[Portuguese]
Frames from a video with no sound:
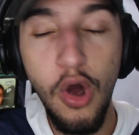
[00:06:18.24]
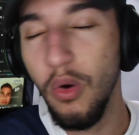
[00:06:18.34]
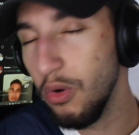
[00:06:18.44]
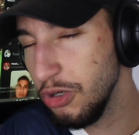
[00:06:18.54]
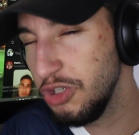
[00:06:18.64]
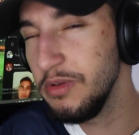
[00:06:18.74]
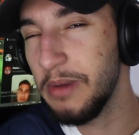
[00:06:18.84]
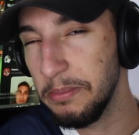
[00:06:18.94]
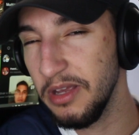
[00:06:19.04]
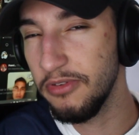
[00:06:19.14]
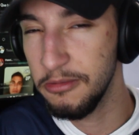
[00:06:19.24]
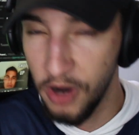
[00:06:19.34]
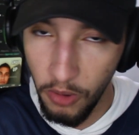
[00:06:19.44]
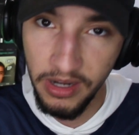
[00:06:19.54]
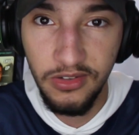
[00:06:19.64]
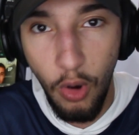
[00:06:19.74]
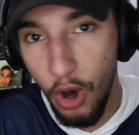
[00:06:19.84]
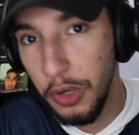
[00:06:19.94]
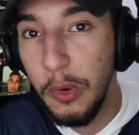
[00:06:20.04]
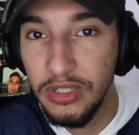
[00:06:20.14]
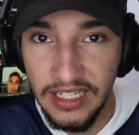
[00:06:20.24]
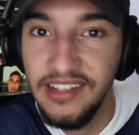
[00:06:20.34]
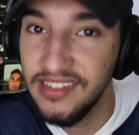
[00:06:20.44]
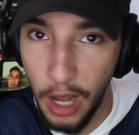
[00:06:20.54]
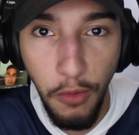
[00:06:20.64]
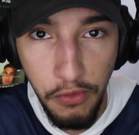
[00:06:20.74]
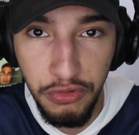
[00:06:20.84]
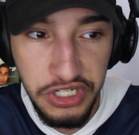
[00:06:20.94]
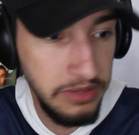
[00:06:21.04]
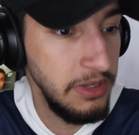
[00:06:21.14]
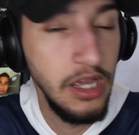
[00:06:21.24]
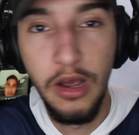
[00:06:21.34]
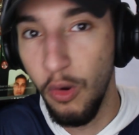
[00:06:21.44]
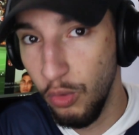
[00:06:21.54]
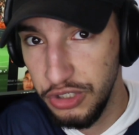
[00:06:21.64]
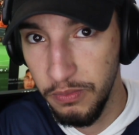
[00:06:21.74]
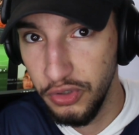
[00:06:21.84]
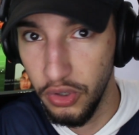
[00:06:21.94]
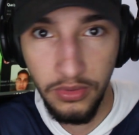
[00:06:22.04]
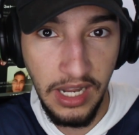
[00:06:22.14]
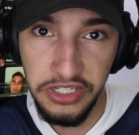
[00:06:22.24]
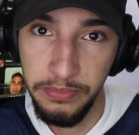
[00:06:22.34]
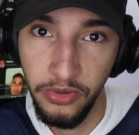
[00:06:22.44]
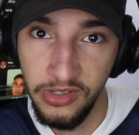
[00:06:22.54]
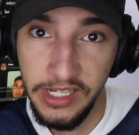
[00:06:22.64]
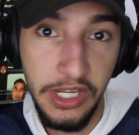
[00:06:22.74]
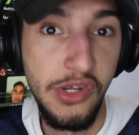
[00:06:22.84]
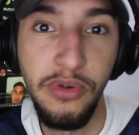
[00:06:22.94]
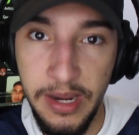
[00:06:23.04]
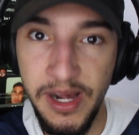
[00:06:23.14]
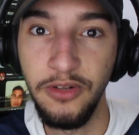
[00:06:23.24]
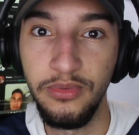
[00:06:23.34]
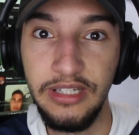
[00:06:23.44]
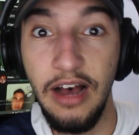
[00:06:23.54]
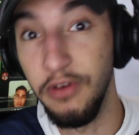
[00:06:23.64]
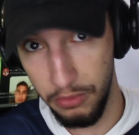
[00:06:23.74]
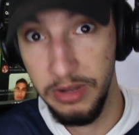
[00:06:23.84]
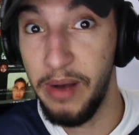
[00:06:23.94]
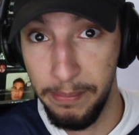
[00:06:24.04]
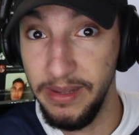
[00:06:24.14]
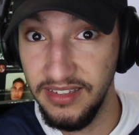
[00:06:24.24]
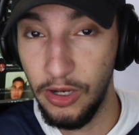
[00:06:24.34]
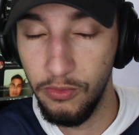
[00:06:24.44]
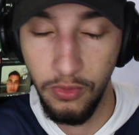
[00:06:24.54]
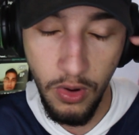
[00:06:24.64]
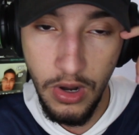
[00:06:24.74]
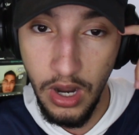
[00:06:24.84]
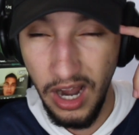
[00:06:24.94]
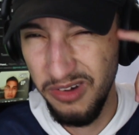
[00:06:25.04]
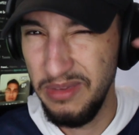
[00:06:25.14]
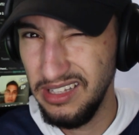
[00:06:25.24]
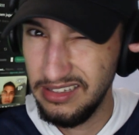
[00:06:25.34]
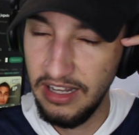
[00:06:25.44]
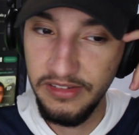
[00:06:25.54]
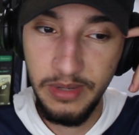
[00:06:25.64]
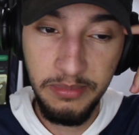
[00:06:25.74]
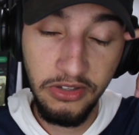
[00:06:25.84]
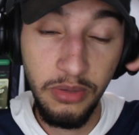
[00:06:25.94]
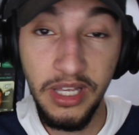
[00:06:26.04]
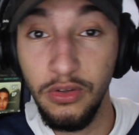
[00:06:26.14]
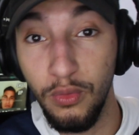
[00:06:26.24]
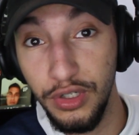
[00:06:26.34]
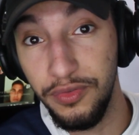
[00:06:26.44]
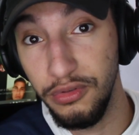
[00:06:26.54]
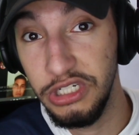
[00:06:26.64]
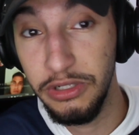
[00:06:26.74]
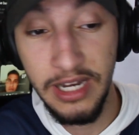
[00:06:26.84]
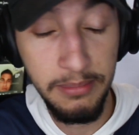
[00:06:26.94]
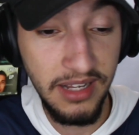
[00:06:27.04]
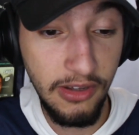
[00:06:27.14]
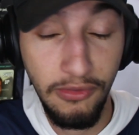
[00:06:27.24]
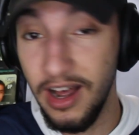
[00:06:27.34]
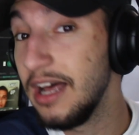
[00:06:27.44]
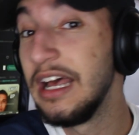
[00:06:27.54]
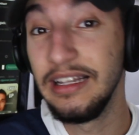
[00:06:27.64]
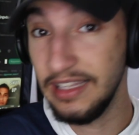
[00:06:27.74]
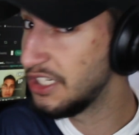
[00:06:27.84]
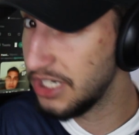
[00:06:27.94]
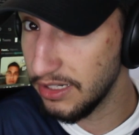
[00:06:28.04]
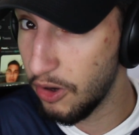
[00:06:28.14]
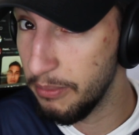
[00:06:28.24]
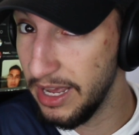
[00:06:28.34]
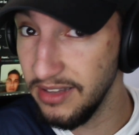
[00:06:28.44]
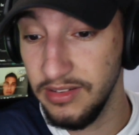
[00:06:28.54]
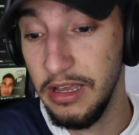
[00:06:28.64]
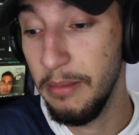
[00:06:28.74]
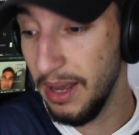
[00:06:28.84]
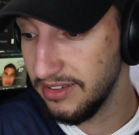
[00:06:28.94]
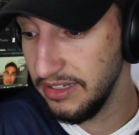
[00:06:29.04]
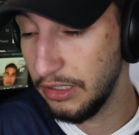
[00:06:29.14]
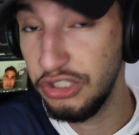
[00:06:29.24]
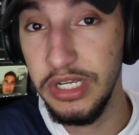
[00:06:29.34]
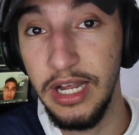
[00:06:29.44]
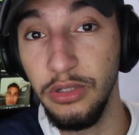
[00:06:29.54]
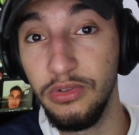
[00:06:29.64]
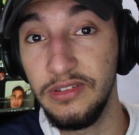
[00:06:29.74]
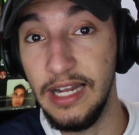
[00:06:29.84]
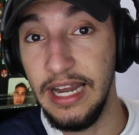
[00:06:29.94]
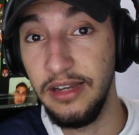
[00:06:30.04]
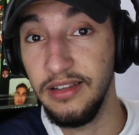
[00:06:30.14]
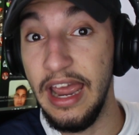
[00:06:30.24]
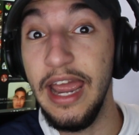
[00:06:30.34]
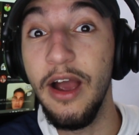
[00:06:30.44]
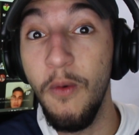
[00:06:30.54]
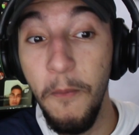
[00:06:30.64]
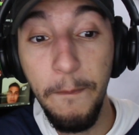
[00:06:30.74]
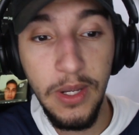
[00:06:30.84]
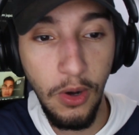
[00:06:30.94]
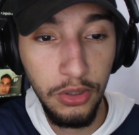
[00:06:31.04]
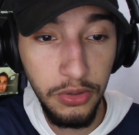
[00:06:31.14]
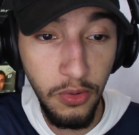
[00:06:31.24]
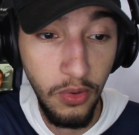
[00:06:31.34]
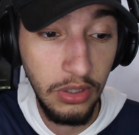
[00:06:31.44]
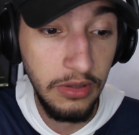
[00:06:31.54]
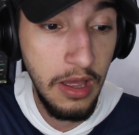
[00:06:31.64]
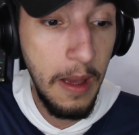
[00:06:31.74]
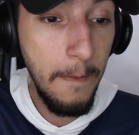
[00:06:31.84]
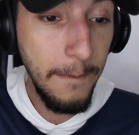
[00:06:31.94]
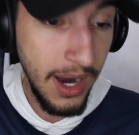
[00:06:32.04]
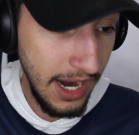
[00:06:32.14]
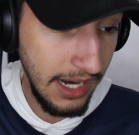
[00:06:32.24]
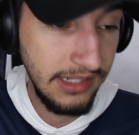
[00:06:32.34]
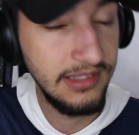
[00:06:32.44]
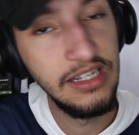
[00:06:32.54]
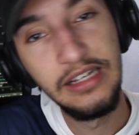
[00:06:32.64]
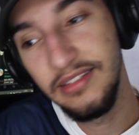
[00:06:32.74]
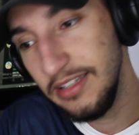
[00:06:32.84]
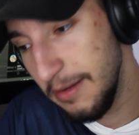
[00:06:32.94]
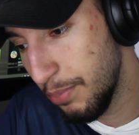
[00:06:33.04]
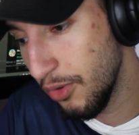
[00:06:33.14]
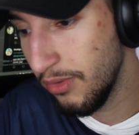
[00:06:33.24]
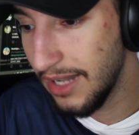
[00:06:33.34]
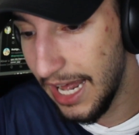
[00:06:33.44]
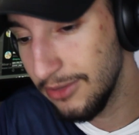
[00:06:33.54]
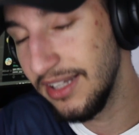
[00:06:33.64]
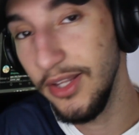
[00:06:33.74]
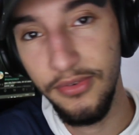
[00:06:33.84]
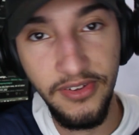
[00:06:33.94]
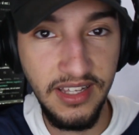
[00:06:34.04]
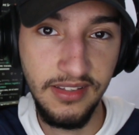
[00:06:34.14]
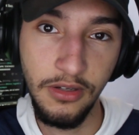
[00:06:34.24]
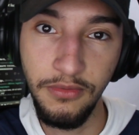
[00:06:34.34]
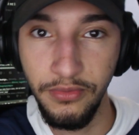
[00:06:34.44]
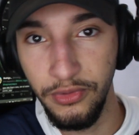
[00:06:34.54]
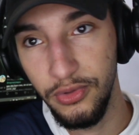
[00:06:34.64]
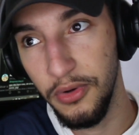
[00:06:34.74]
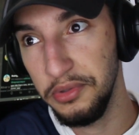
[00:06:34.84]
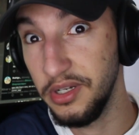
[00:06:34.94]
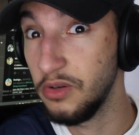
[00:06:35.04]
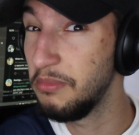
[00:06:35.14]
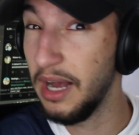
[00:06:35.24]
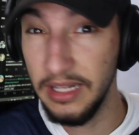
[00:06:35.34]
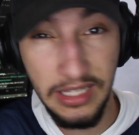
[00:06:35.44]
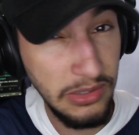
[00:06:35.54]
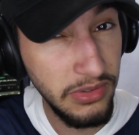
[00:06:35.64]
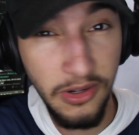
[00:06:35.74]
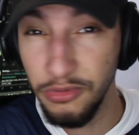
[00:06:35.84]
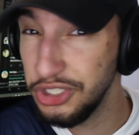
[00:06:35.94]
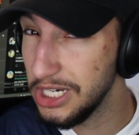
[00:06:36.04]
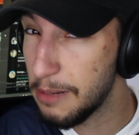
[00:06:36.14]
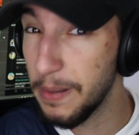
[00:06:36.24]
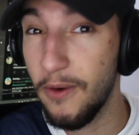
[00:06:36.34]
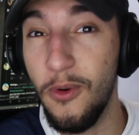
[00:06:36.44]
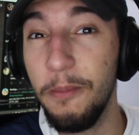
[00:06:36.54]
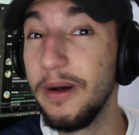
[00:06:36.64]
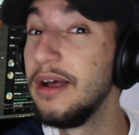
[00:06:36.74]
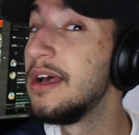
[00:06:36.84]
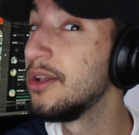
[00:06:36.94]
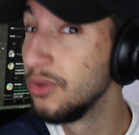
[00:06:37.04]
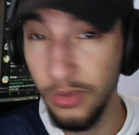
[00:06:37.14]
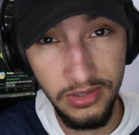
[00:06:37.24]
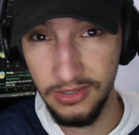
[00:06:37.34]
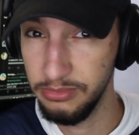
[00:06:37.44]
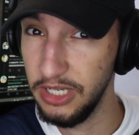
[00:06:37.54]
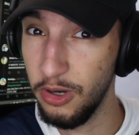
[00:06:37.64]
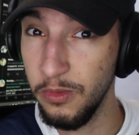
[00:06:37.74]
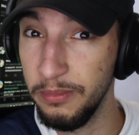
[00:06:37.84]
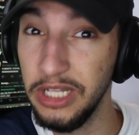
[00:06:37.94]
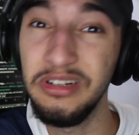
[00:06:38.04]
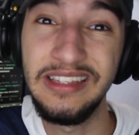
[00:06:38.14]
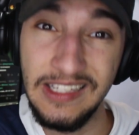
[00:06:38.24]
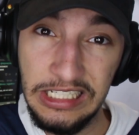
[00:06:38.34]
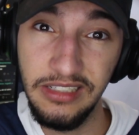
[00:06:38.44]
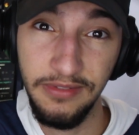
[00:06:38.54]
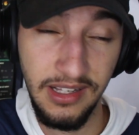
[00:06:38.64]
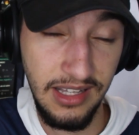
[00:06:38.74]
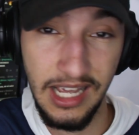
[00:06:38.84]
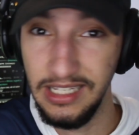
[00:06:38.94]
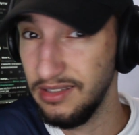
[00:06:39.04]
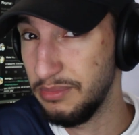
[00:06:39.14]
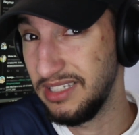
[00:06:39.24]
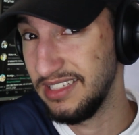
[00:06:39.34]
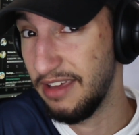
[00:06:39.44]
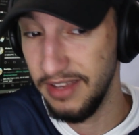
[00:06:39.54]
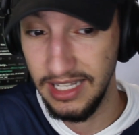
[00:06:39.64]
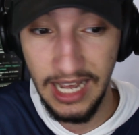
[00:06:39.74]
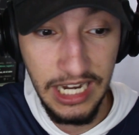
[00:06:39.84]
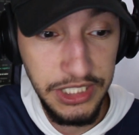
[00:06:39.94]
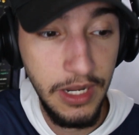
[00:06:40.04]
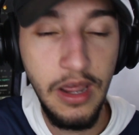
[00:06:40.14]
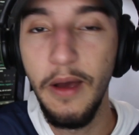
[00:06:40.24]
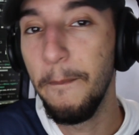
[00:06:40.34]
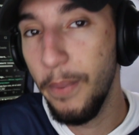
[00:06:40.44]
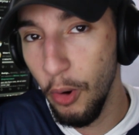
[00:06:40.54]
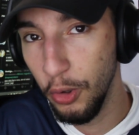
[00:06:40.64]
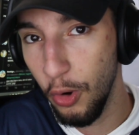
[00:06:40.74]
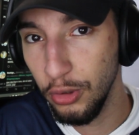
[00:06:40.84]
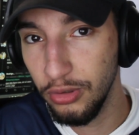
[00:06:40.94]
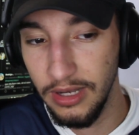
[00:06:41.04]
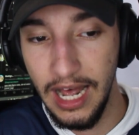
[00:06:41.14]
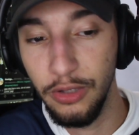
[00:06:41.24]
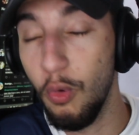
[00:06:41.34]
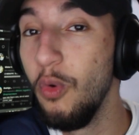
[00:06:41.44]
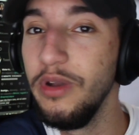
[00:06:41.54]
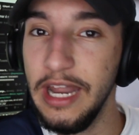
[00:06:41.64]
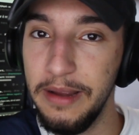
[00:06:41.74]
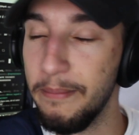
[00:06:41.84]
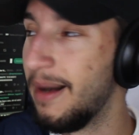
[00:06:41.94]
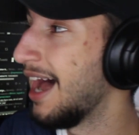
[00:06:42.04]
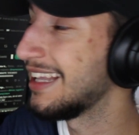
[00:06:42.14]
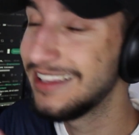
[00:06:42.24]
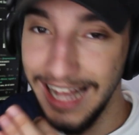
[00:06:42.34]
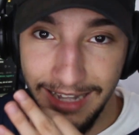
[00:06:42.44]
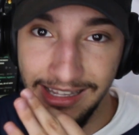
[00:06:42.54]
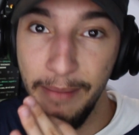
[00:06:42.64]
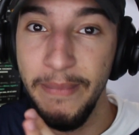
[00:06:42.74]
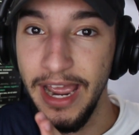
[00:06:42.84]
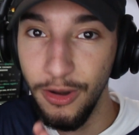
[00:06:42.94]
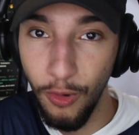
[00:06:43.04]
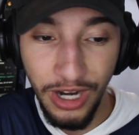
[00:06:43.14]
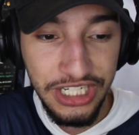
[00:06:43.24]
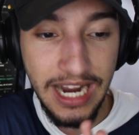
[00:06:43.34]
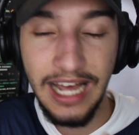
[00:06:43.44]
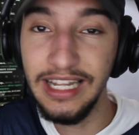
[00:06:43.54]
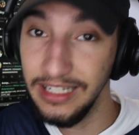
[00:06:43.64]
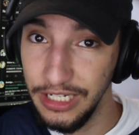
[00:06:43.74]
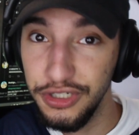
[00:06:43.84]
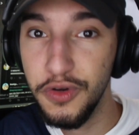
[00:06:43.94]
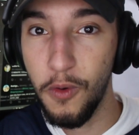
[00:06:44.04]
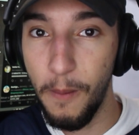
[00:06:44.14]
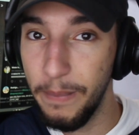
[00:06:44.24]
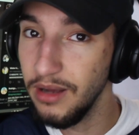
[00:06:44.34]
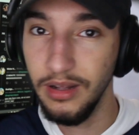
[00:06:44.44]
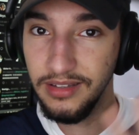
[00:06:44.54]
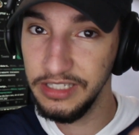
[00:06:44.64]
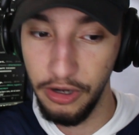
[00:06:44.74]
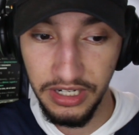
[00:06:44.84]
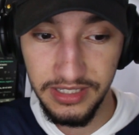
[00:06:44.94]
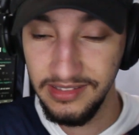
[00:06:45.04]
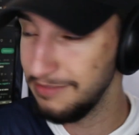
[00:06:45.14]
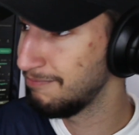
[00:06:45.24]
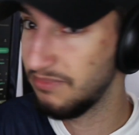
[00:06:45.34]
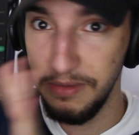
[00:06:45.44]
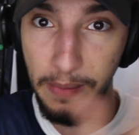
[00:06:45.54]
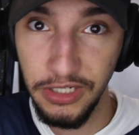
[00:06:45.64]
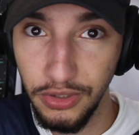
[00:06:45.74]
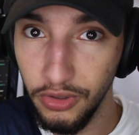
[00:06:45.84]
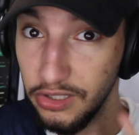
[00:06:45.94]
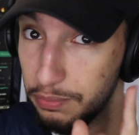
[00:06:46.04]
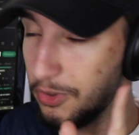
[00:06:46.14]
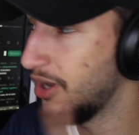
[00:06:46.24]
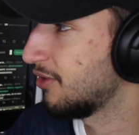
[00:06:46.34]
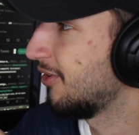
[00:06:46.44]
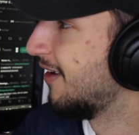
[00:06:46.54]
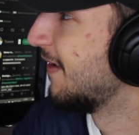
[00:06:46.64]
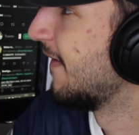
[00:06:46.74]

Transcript: Hoje o Mbappé foi mal, mas hora ou outra ele salva o time. O último jogo na Champions League que o Neymar não tava, o Mbappé salvou, aí o Messi tava bem mais ou menos. Hoje foi o dia do Neymar salvar, tem dia que é o Messi. Mas assim, tirando os três, é um pior do que o outro. Mas, se por um lado a defesa não funciona, funciona. O Marquinhos não chega para a Copa no seu melhor momento, é triste falar isso, mas é verdade. Por outro lado, o Neymar tá na melhor chegada dele de Copa, assim, eu acho que se, se pá de todos. Porque olha só,